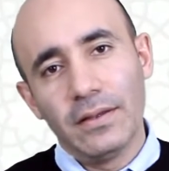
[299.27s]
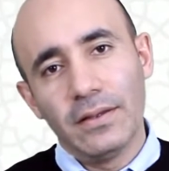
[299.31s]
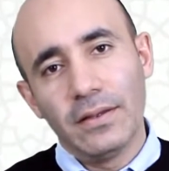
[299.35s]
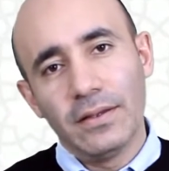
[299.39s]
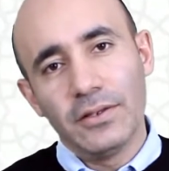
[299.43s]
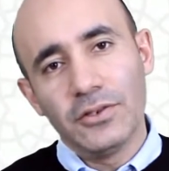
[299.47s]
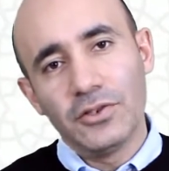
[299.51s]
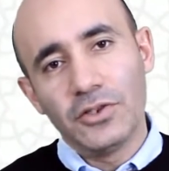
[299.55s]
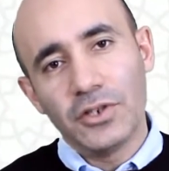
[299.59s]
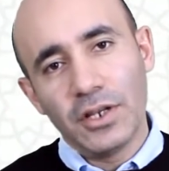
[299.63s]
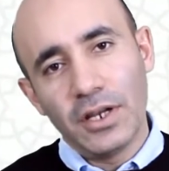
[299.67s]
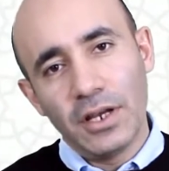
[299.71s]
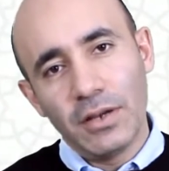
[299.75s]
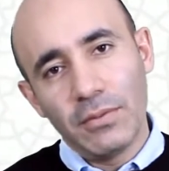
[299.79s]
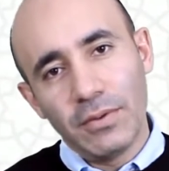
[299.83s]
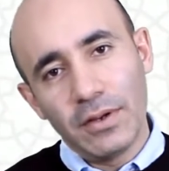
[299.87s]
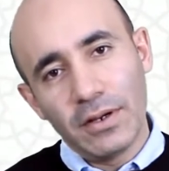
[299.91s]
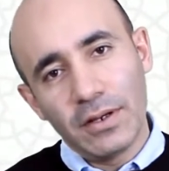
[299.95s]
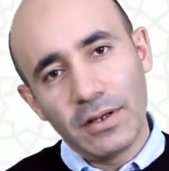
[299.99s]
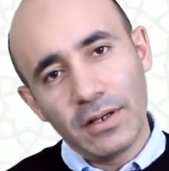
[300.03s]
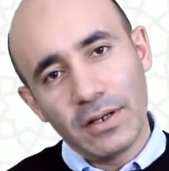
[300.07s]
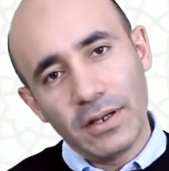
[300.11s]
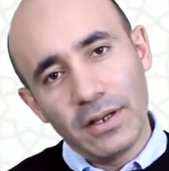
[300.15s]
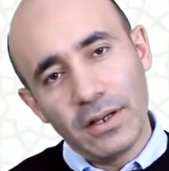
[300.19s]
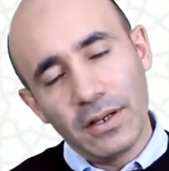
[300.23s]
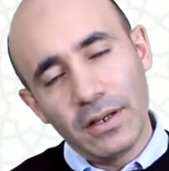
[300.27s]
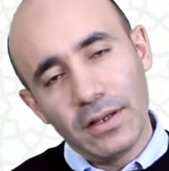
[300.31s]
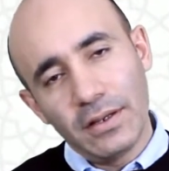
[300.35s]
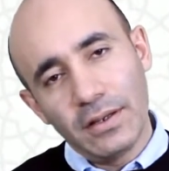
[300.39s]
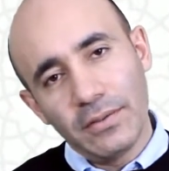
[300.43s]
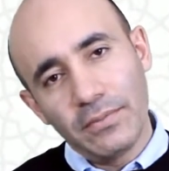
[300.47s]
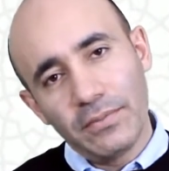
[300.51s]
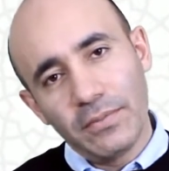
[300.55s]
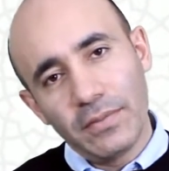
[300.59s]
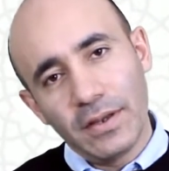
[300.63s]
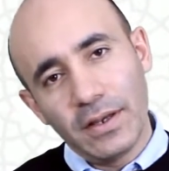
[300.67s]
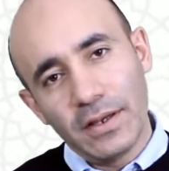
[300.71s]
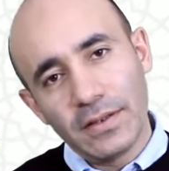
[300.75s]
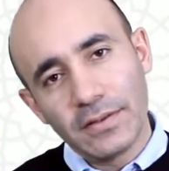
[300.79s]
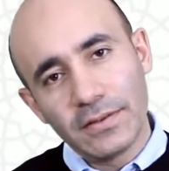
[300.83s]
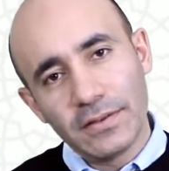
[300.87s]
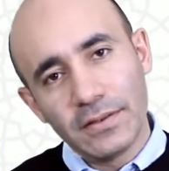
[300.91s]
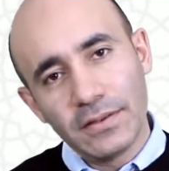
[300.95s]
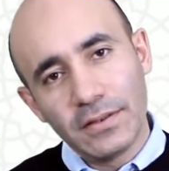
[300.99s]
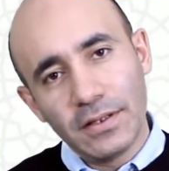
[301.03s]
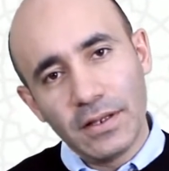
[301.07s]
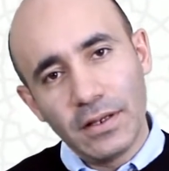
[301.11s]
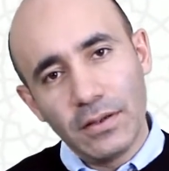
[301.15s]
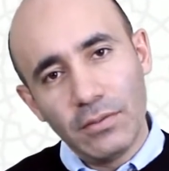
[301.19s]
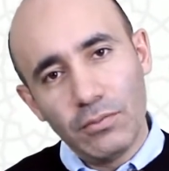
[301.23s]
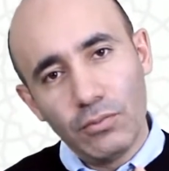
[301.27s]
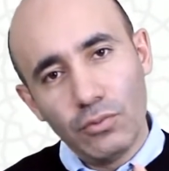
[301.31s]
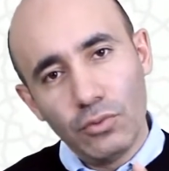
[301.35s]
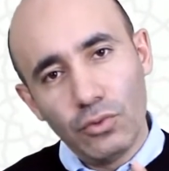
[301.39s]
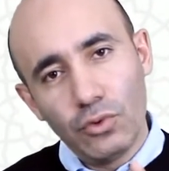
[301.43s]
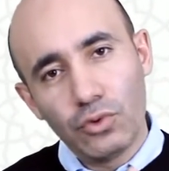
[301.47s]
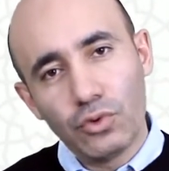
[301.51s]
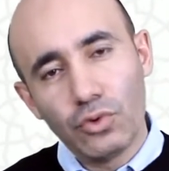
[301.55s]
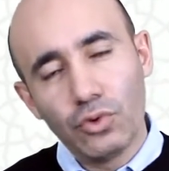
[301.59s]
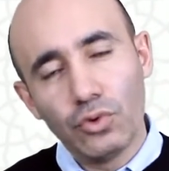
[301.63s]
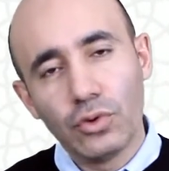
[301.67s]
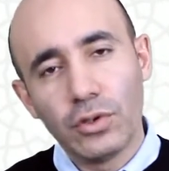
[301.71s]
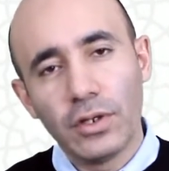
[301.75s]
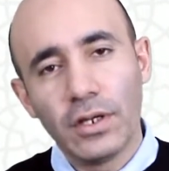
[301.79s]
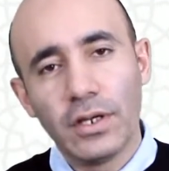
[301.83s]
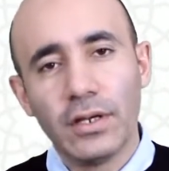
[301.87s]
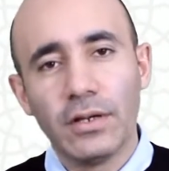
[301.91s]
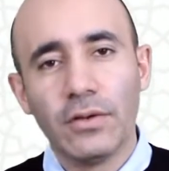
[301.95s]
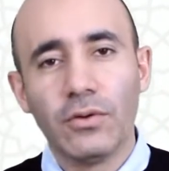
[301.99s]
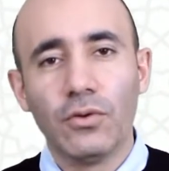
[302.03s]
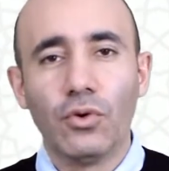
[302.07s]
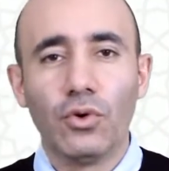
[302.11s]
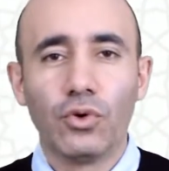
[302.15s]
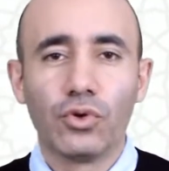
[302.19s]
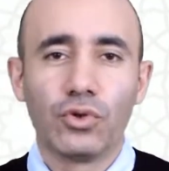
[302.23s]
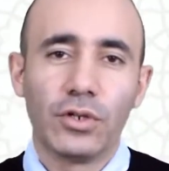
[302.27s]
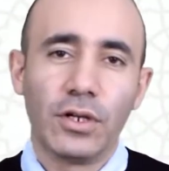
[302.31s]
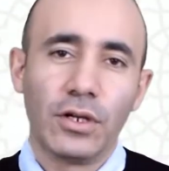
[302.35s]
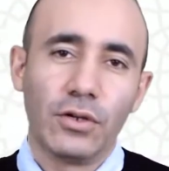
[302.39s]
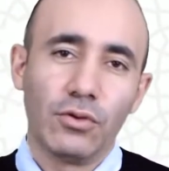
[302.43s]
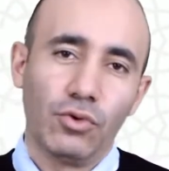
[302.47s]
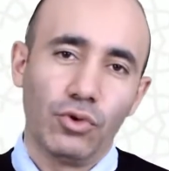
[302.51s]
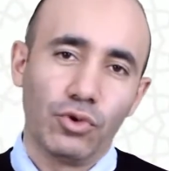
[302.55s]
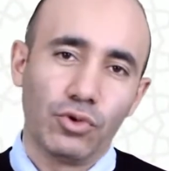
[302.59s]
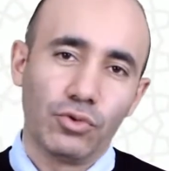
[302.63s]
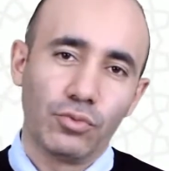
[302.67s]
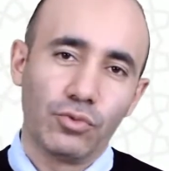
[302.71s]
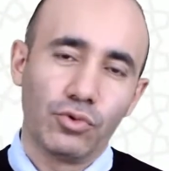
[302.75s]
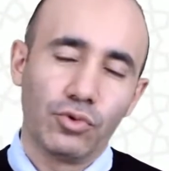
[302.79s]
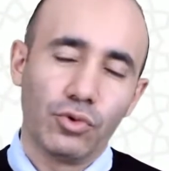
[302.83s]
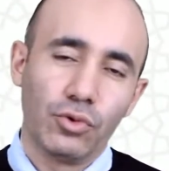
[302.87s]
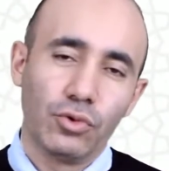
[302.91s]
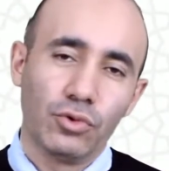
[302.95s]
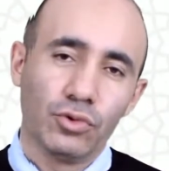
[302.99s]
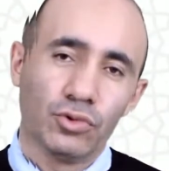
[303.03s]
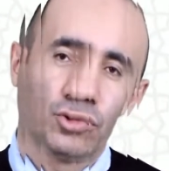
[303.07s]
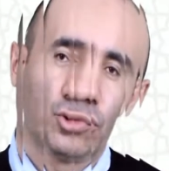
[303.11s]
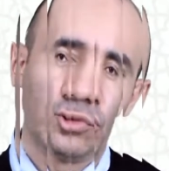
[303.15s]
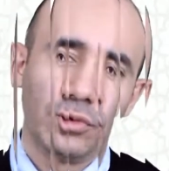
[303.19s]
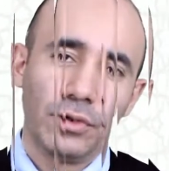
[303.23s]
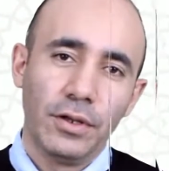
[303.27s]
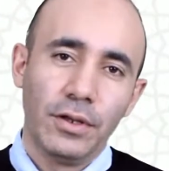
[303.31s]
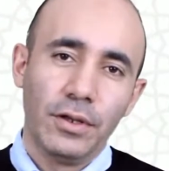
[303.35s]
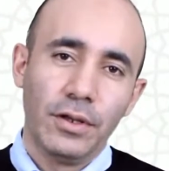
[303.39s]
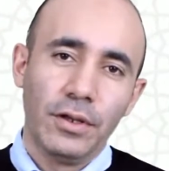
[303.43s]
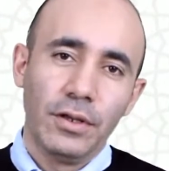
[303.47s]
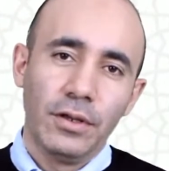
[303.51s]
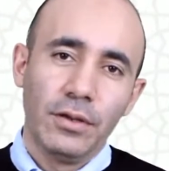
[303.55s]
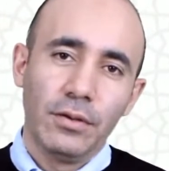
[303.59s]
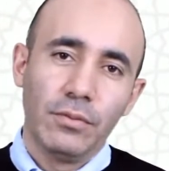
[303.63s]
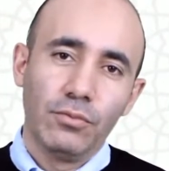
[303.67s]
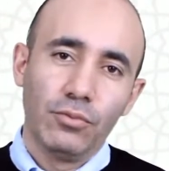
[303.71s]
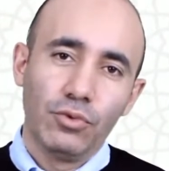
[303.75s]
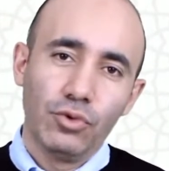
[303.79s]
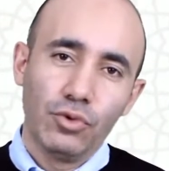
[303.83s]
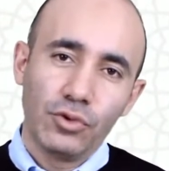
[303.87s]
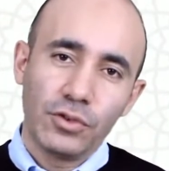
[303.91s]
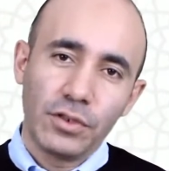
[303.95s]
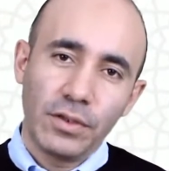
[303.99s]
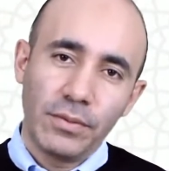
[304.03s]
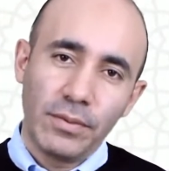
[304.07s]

e, Cenab-ı Hakk'a aslında mülkünde ortak koşmuş olur. Bunun